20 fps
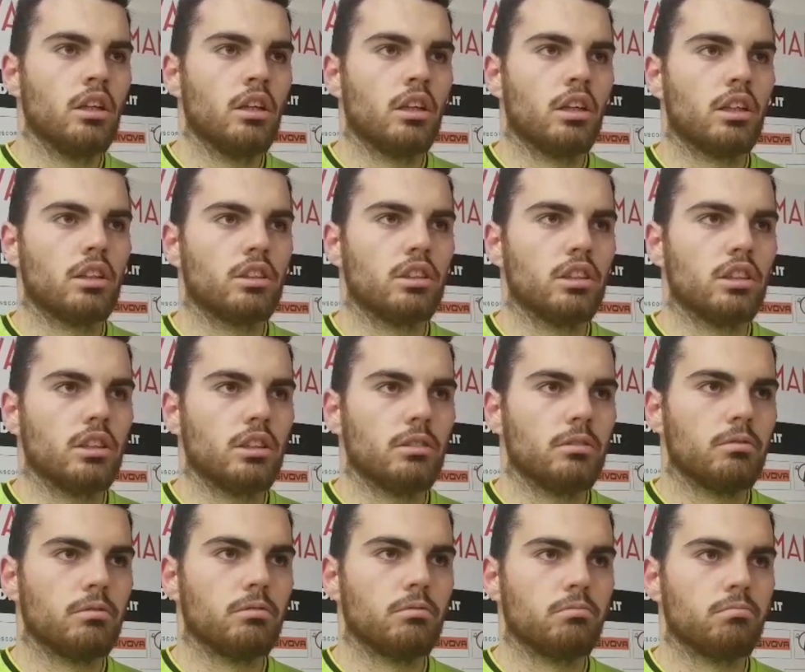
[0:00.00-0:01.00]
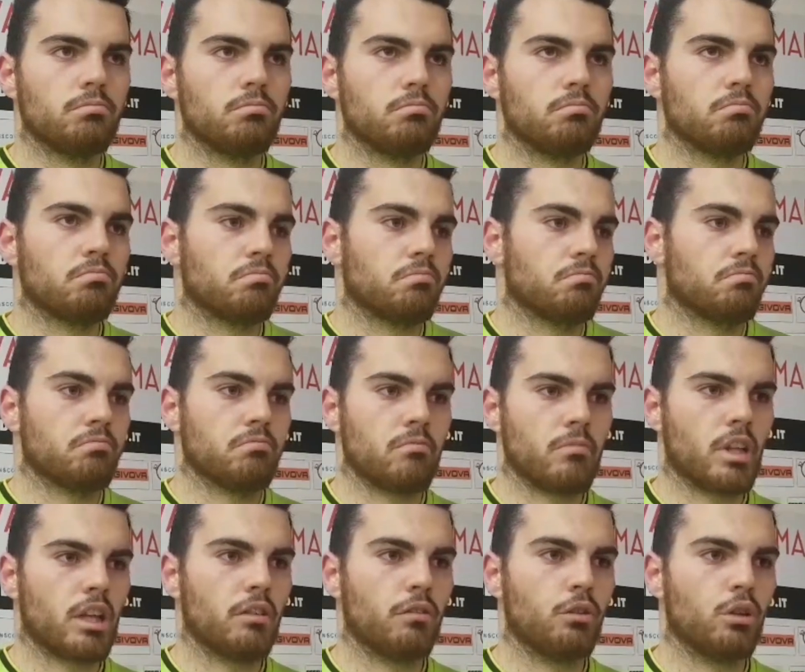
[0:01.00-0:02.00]
che, ci,
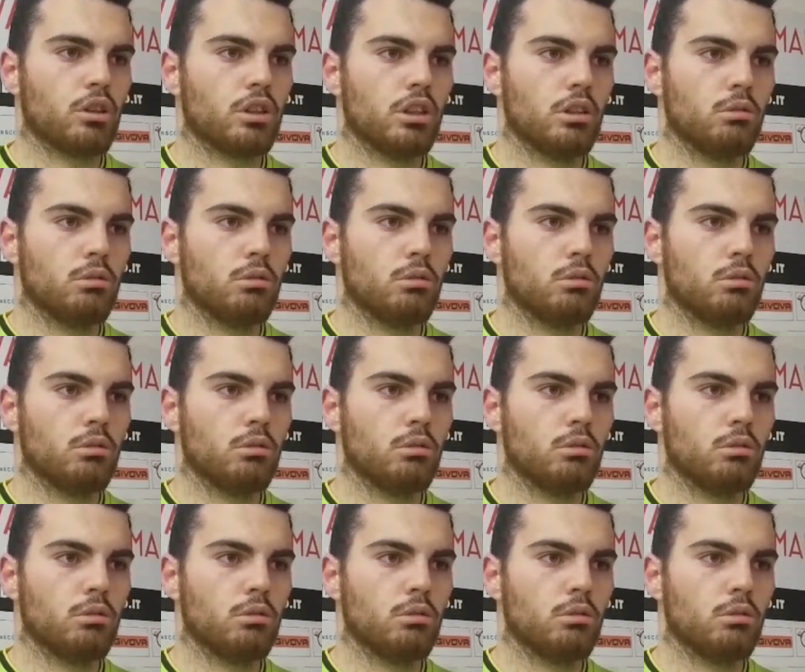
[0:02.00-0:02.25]
che forse